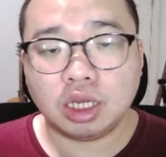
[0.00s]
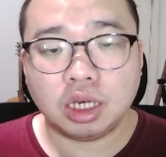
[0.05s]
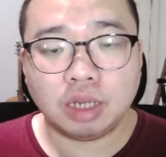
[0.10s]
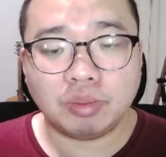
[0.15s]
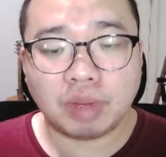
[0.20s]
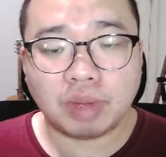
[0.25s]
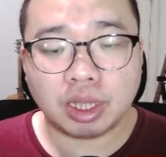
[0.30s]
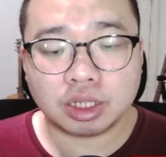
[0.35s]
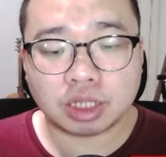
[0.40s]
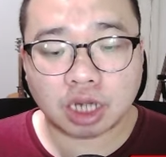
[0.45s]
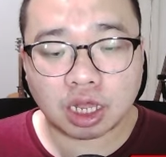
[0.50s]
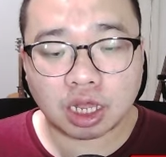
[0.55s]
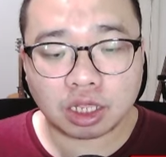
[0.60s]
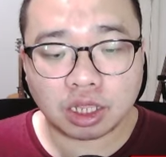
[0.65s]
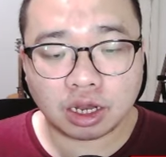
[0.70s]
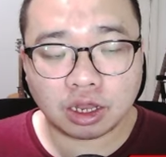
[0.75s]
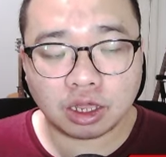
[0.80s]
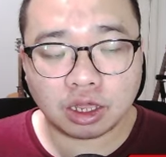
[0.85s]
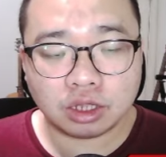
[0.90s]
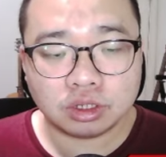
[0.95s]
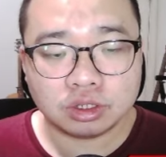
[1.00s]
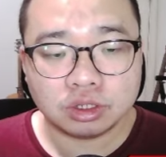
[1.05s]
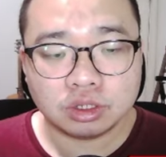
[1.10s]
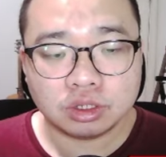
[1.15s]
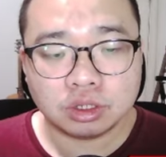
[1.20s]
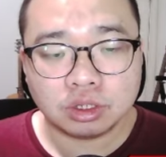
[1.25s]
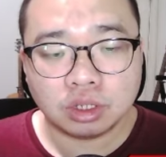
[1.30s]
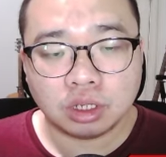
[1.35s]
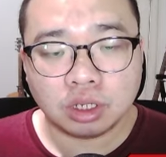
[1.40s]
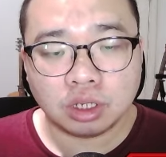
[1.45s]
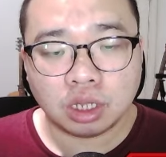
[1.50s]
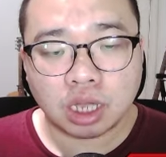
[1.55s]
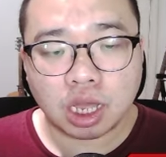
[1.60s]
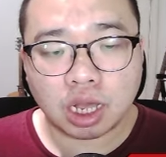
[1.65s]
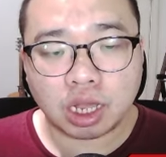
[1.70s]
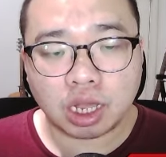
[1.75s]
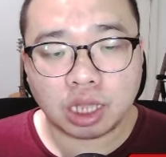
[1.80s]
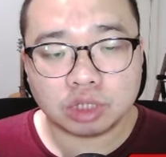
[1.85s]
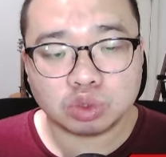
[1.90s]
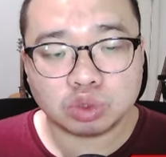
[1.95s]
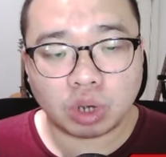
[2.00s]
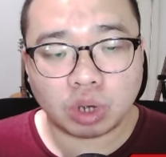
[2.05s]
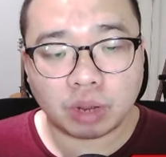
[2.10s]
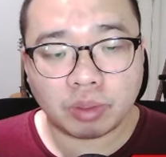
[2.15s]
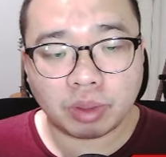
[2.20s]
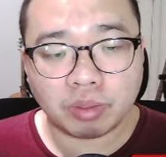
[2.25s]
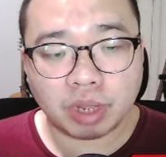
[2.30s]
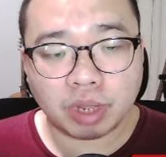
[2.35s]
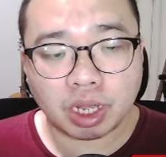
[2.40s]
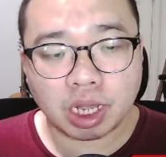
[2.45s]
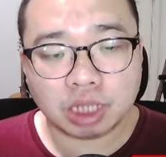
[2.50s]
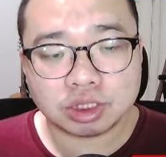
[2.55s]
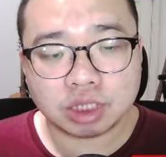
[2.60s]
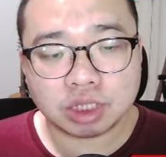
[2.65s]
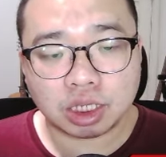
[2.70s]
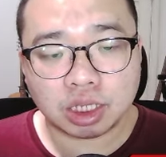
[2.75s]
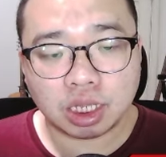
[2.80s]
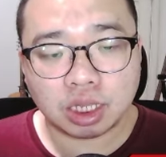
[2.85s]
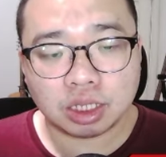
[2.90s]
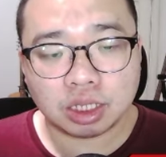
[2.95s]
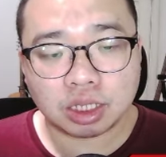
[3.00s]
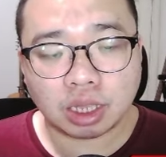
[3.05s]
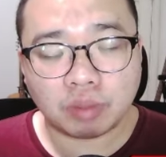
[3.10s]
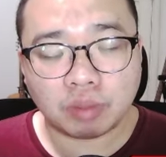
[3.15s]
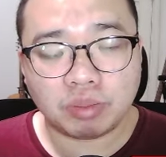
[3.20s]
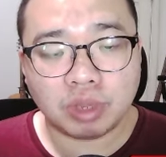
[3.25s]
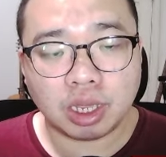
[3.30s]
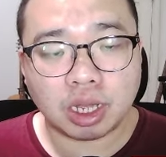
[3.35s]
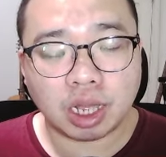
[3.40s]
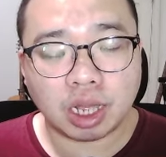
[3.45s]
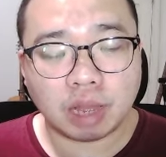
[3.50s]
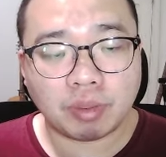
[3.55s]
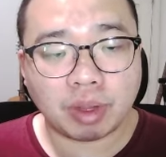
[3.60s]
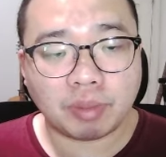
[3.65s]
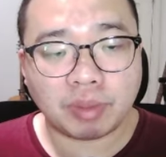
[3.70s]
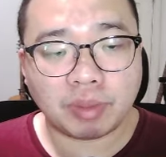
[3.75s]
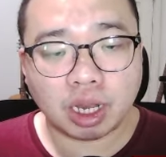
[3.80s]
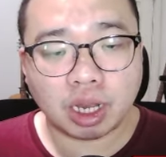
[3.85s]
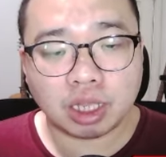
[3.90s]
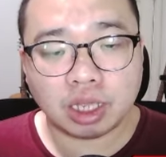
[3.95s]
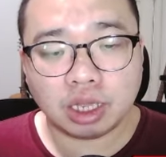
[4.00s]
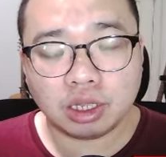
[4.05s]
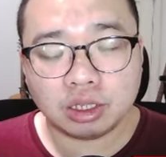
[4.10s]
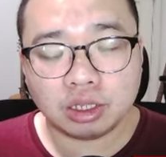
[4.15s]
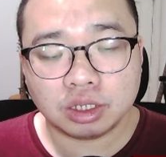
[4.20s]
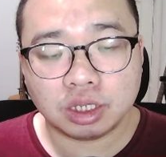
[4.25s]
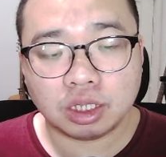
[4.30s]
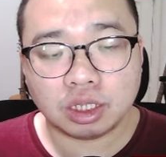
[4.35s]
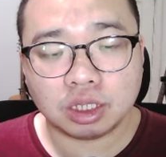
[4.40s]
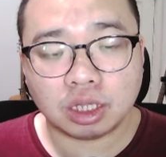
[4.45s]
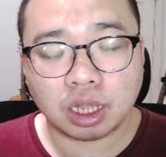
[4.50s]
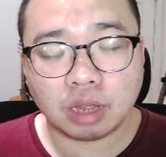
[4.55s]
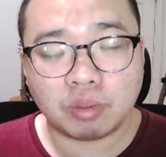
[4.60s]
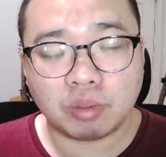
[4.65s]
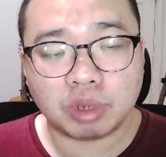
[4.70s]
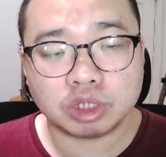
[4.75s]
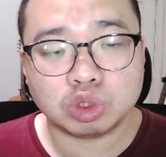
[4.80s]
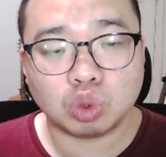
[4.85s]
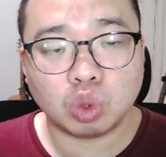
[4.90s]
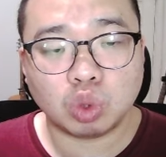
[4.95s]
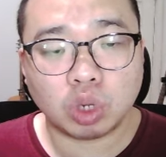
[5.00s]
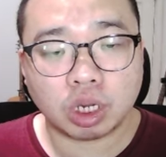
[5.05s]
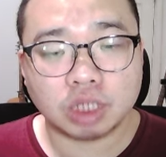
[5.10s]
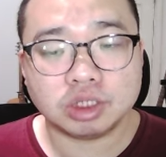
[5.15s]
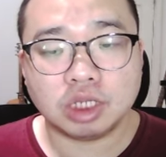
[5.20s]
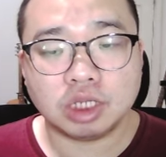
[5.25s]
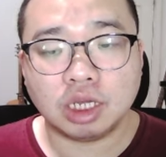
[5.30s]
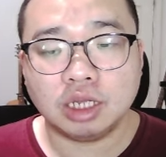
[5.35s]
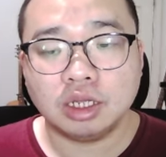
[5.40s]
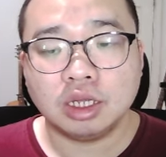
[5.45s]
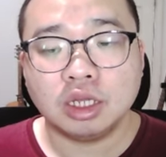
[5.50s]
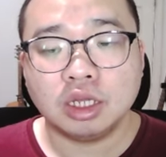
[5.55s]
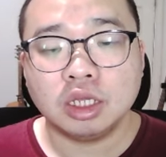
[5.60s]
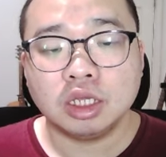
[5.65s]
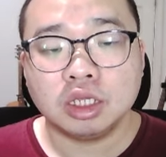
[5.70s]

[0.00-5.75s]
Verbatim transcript: ini 5 yang terakhir ya. Agak suram memang gacanya, tapi ya nggak apa-apa lah ya. Kita bersyukur aja.